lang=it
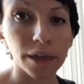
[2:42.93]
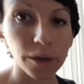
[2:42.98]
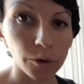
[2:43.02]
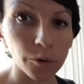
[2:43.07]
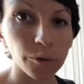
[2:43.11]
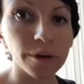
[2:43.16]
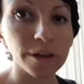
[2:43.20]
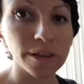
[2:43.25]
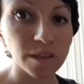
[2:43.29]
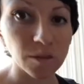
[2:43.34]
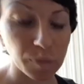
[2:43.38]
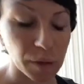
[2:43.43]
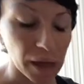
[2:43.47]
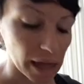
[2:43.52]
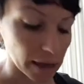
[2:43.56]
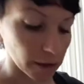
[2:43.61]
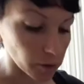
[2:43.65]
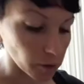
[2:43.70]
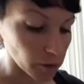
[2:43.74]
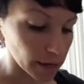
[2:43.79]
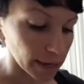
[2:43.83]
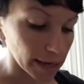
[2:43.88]
in cui
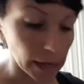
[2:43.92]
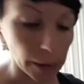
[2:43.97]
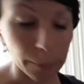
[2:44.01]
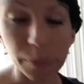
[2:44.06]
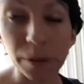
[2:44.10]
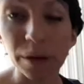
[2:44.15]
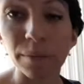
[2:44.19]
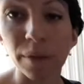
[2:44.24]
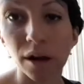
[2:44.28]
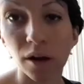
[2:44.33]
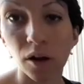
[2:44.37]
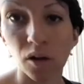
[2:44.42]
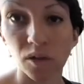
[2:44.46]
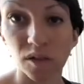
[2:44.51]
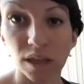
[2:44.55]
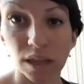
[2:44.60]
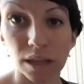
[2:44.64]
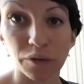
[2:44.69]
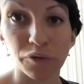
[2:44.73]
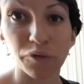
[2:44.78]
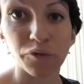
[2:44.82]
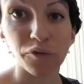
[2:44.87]
spiego che la prima
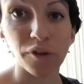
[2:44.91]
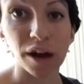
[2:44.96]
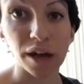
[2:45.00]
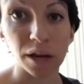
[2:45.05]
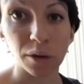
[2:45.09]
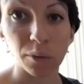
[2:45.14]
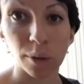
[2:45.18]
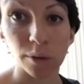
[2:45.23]
cosa da fare